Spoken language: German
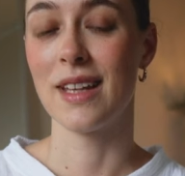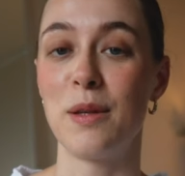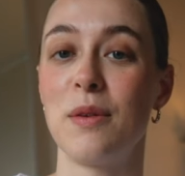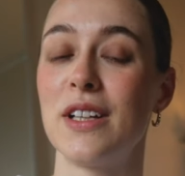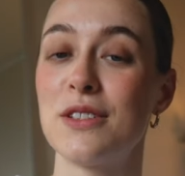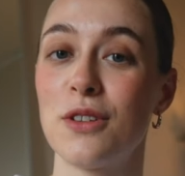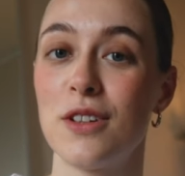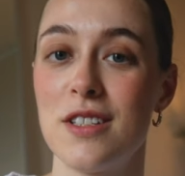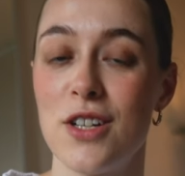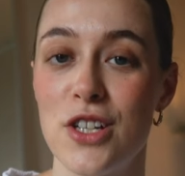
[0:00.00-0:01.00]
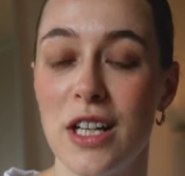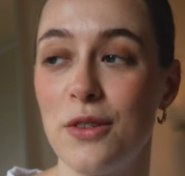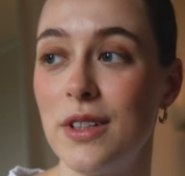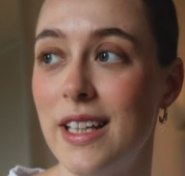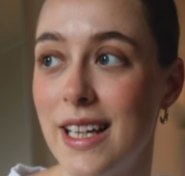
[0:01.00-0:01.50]
Ich bin wieder zurück aus der Stadt
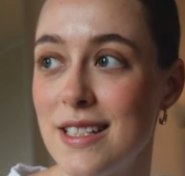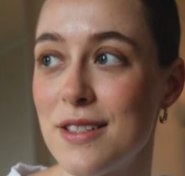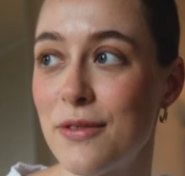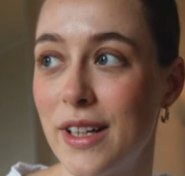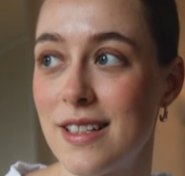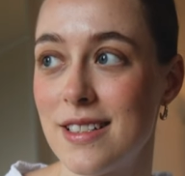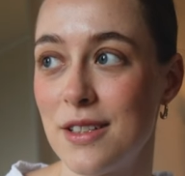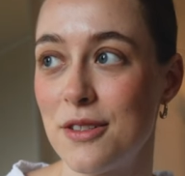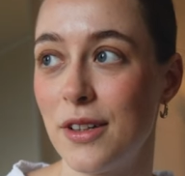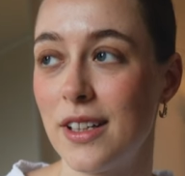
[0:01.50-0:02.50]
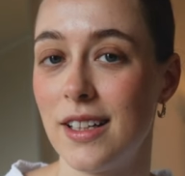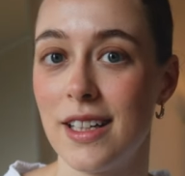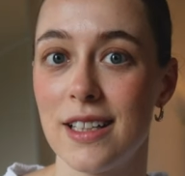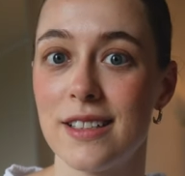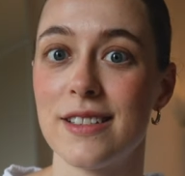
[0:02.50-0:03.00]
und jetzt fängt es an zu regnen.
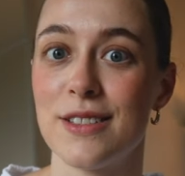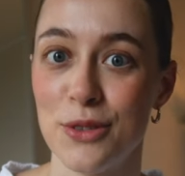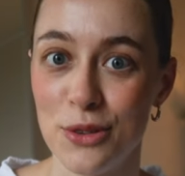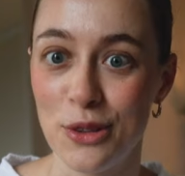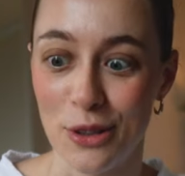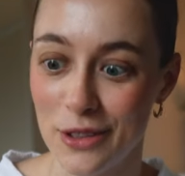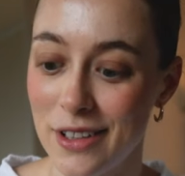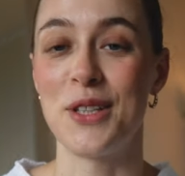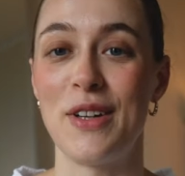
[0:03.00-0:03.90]
Ich hatte so Glück.